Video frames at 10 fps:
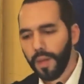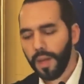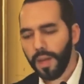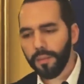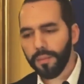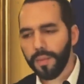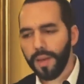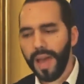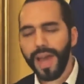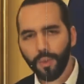
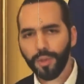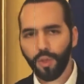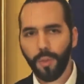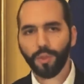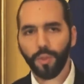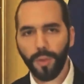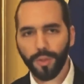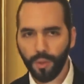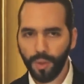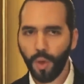Eh, en nuestro
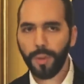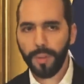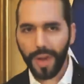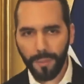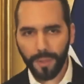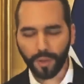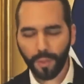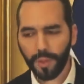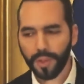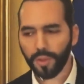presupuesto, en nuestro primer
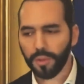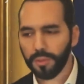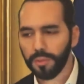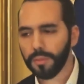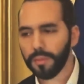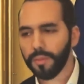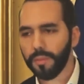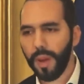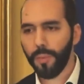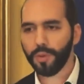presupuesto,
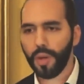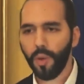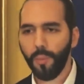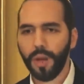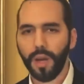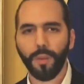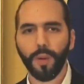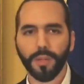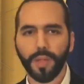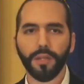vamos a cumplir la
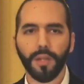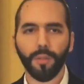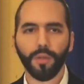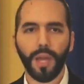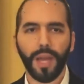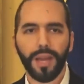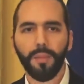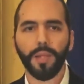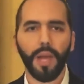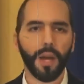promesa que hicimos de
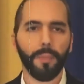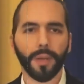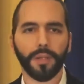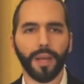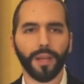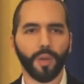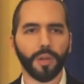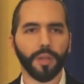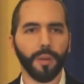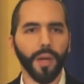eliminar la partida de gastos
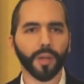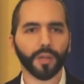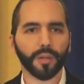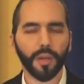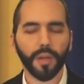reservados.